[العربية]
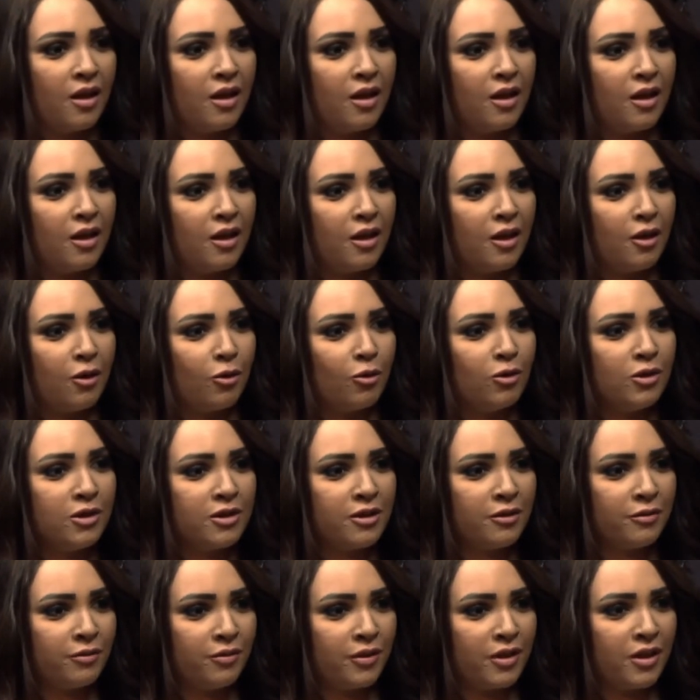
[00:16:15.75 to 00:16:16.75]
آه،
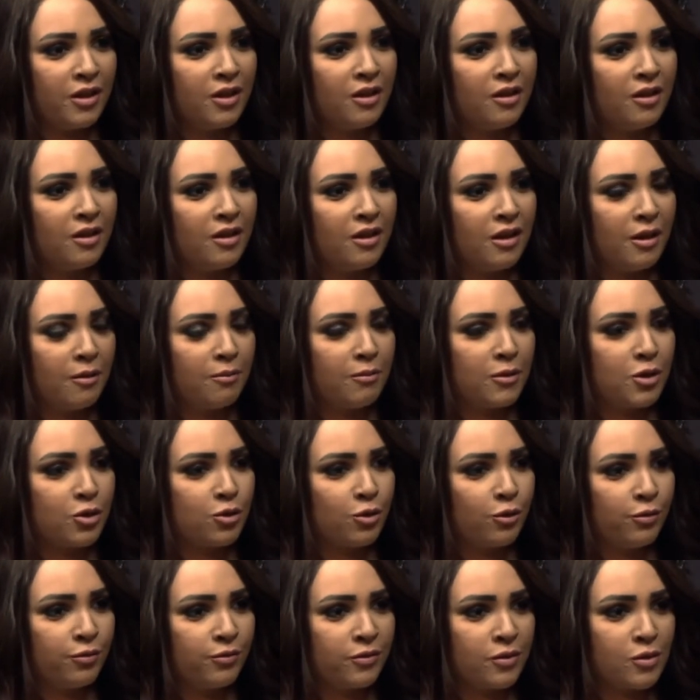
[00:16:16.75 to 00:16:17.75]
قلتي فيه لما
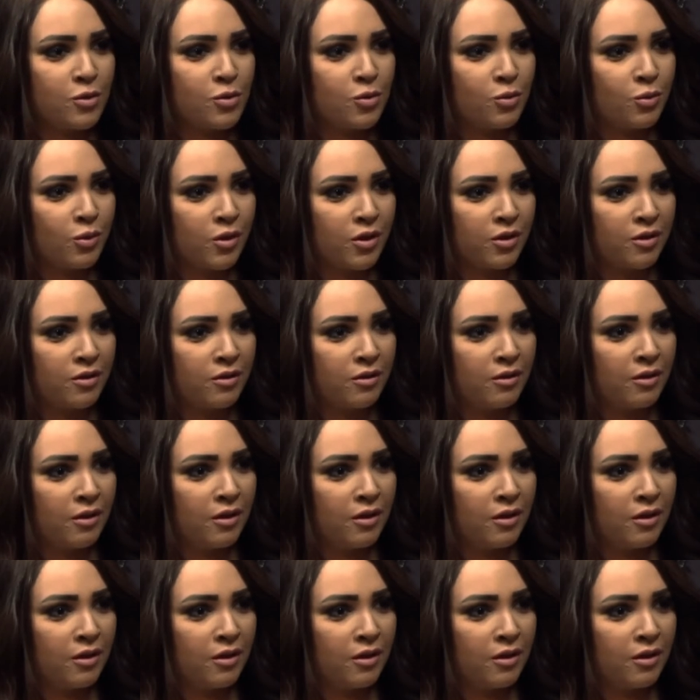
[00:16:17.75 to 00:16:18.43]
شفت صوره